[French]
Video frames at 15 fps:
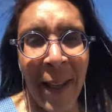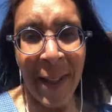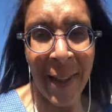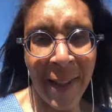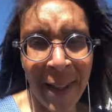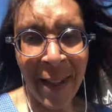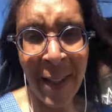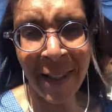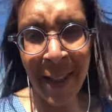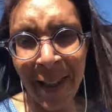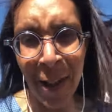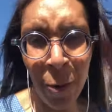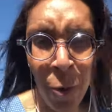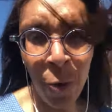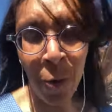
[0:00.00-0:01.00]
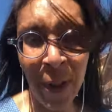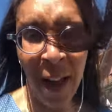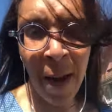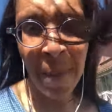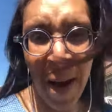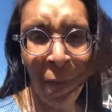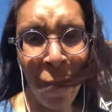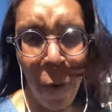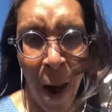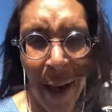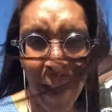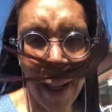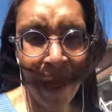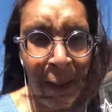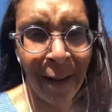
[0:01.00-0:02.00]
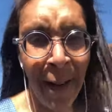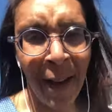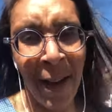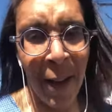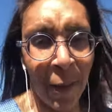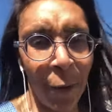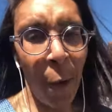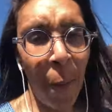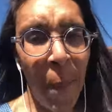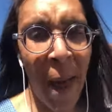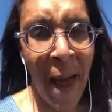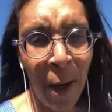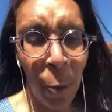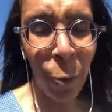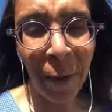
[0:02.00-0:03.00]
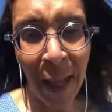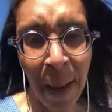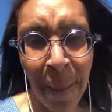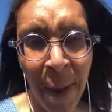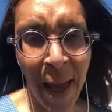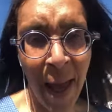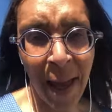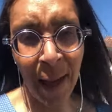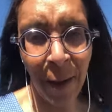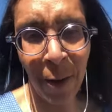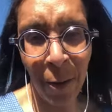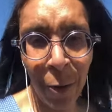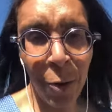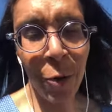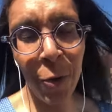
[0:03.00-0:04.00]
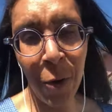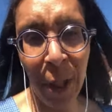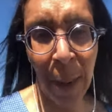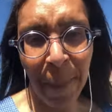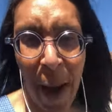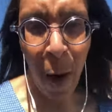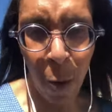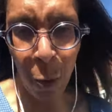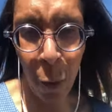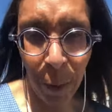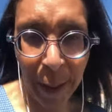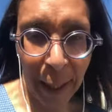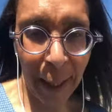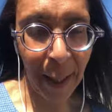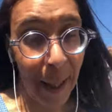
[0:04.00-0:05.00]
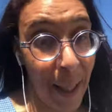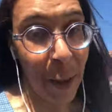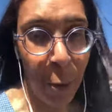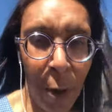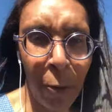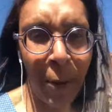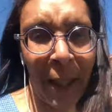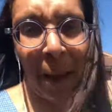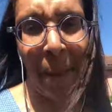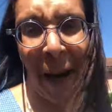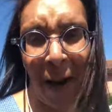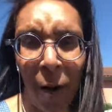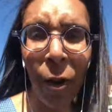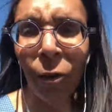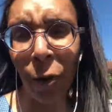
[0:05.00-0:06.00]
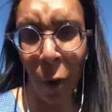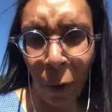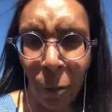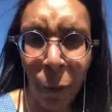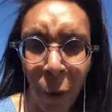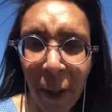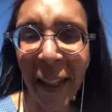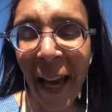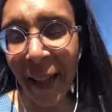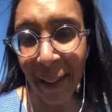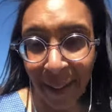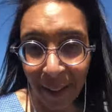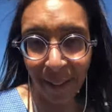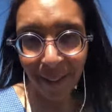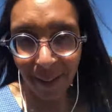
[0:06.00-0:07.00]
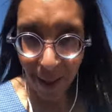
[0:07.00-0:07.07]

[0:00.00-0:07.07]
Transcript: si ces unions n'avaient pas foiré, ton père ou ta mère ne se seraient pas rencontrés et toi tu serais pas là en train de nous regarder.